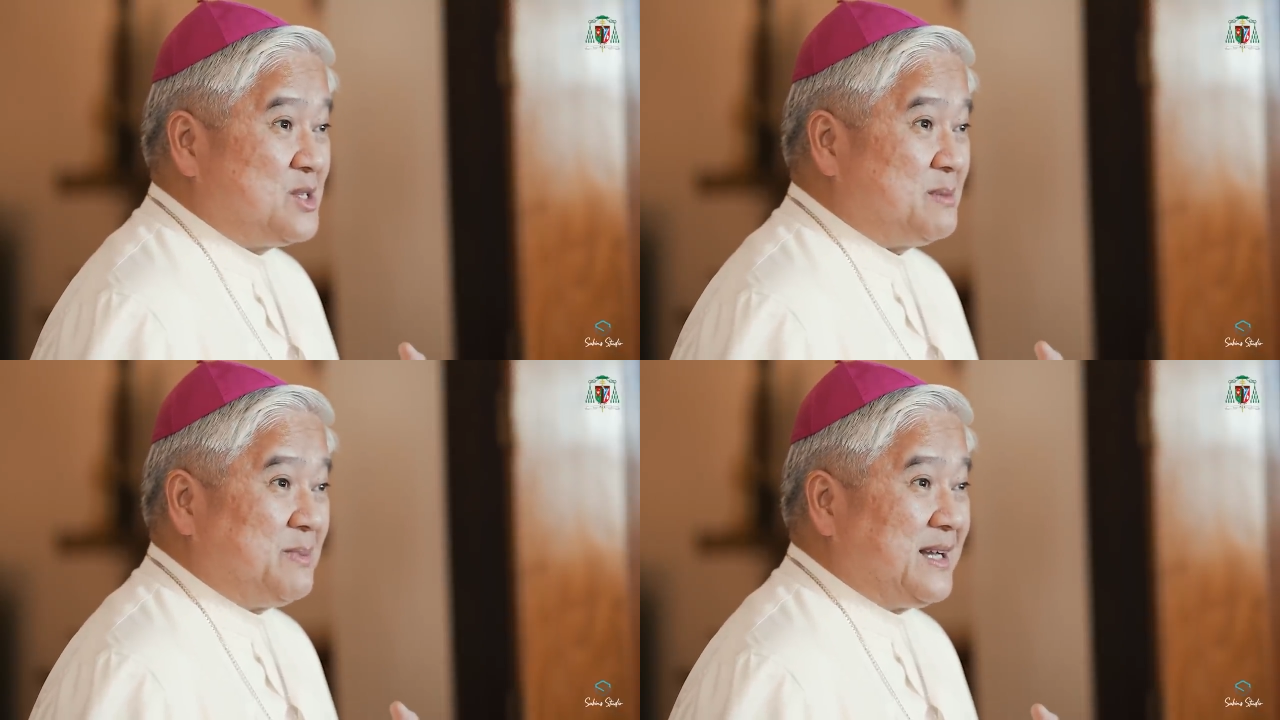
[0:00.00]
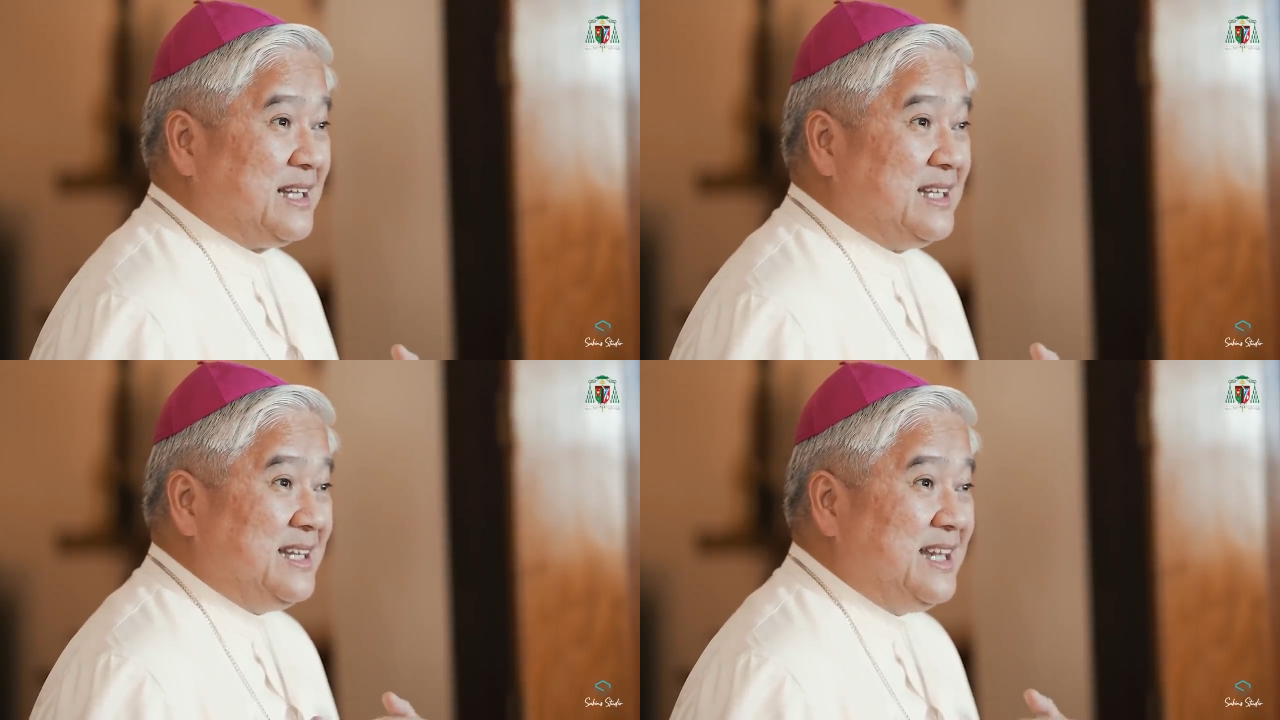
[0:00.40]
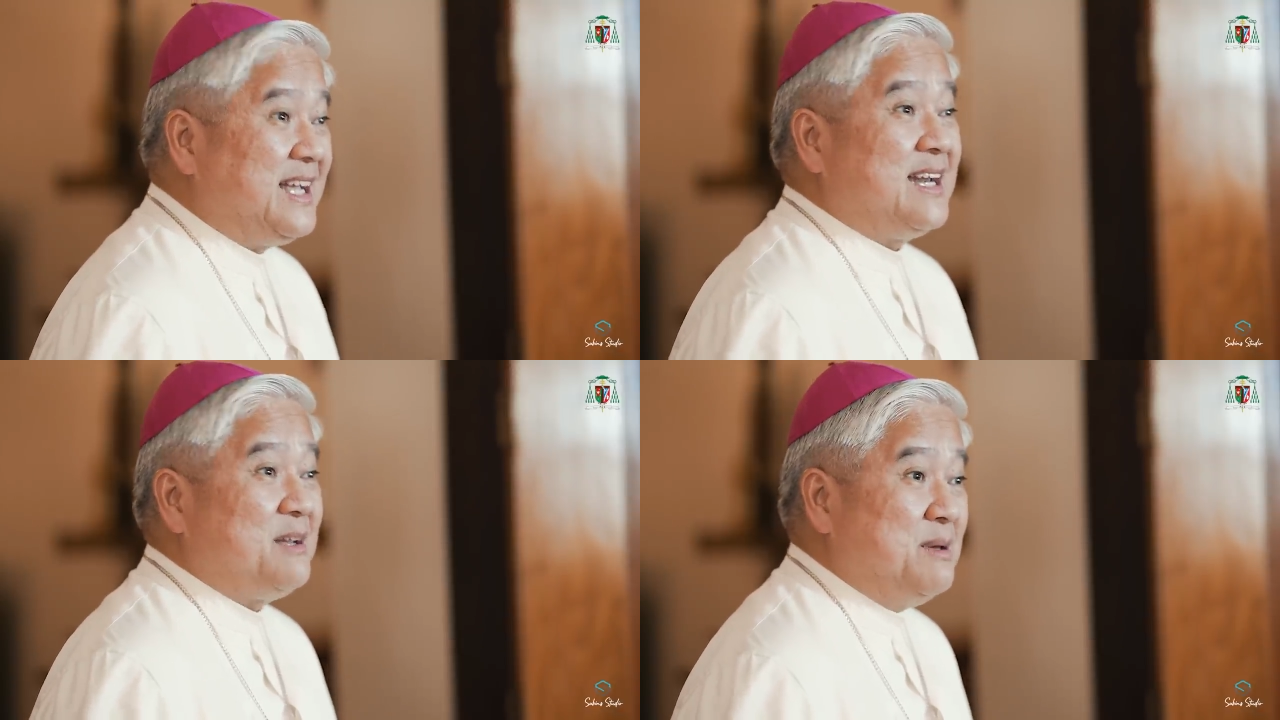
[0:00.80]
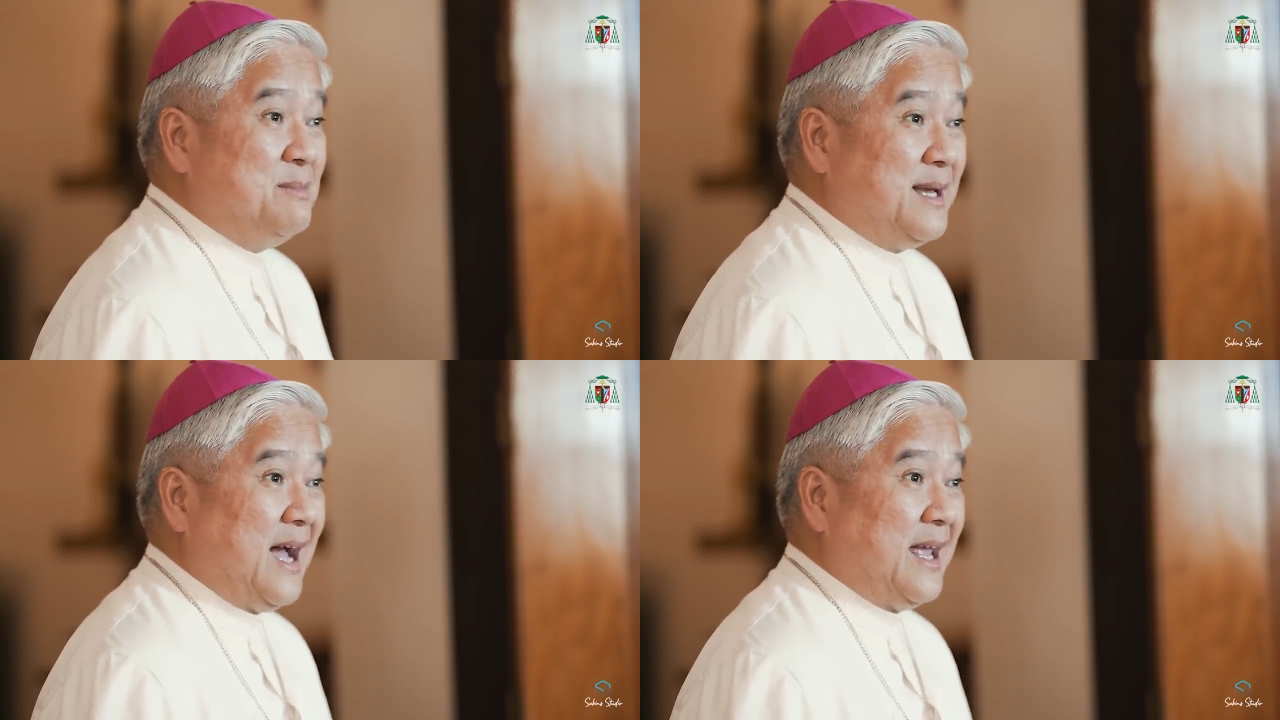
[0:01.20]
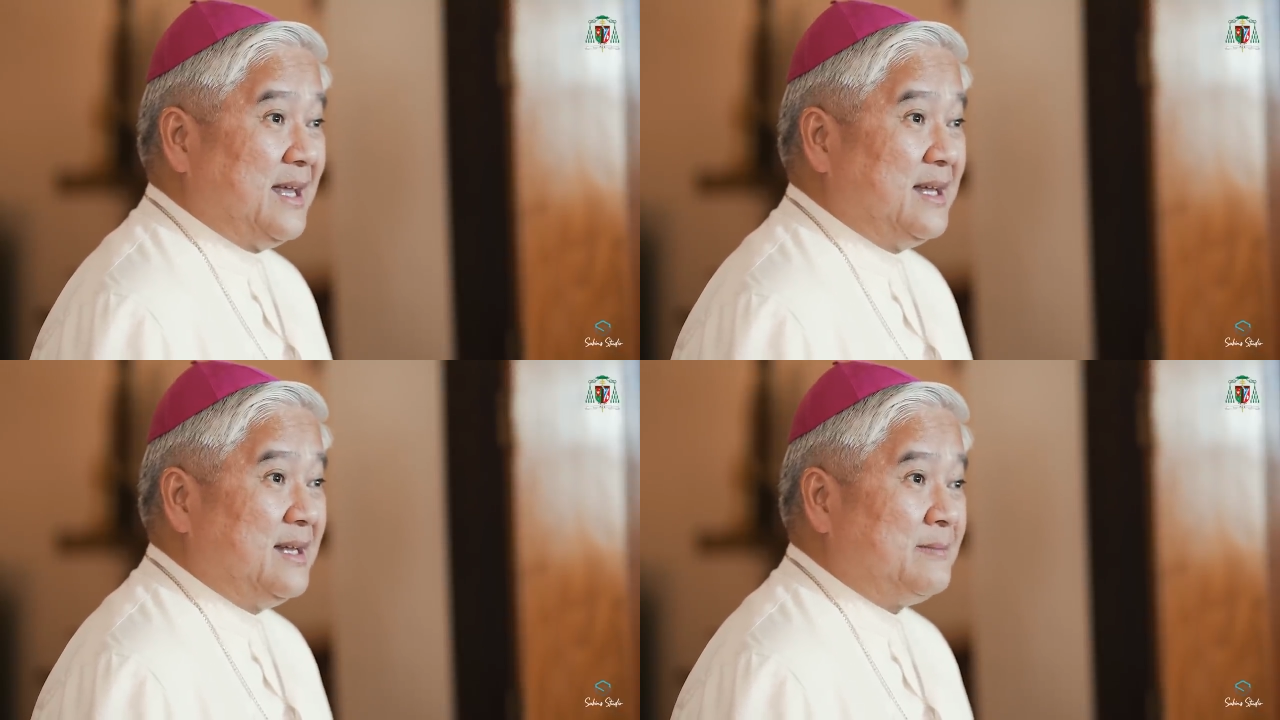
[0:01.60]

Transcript: sapagkat hindi ka nagbibigay.